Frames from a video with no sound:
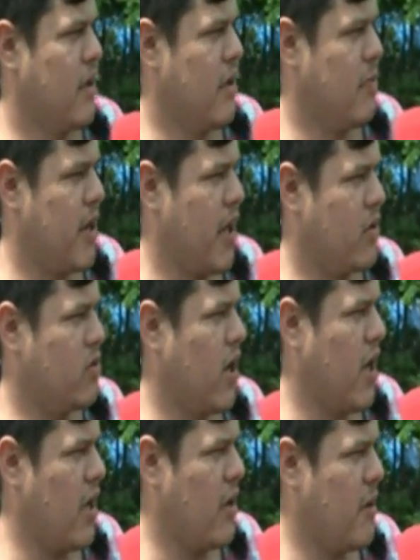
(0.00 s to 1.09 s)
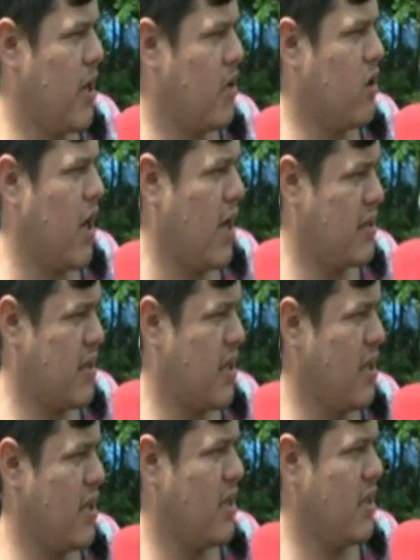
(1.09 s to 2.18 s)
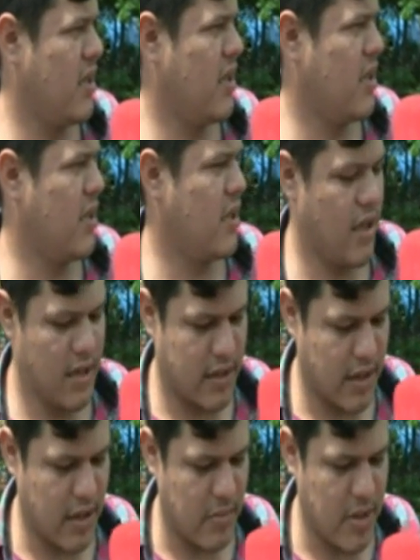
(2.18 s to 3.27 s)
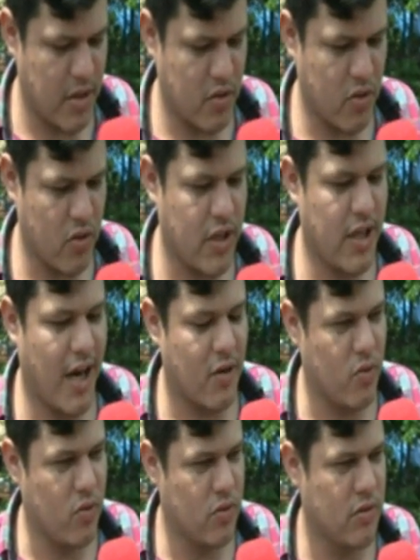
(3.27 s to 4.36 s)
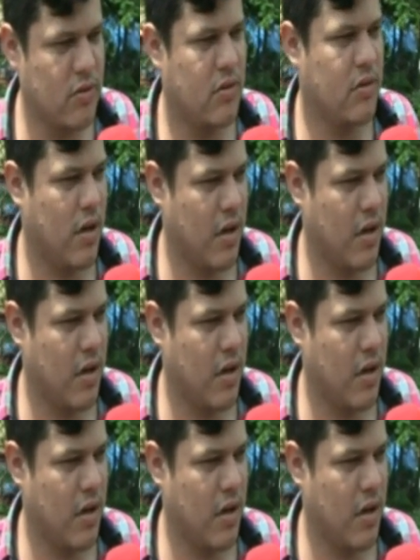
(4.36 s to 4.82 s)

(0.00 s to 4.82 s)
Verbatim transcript: esperando, esperando hasta el tratamiento y algún,